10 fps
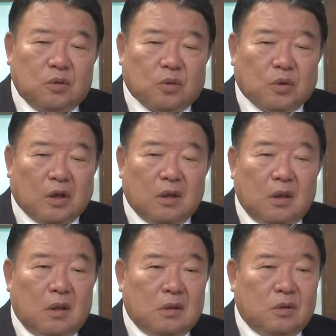言うとね、
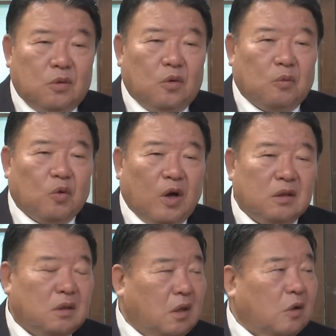日本はもうがん
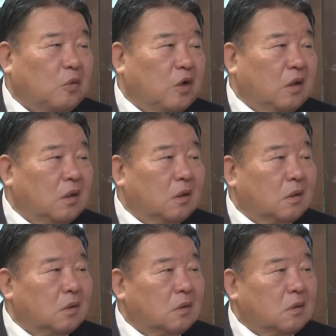じがらめ
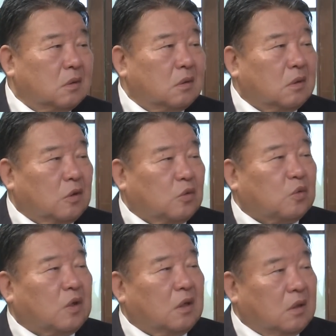な状
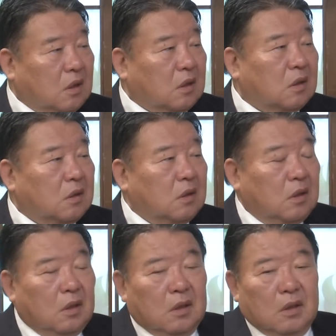態で。
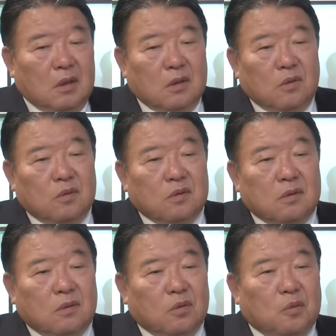
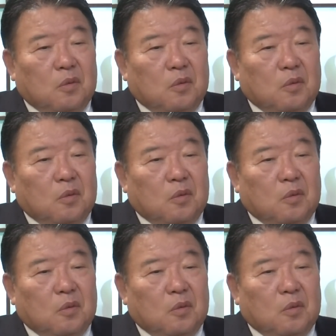ま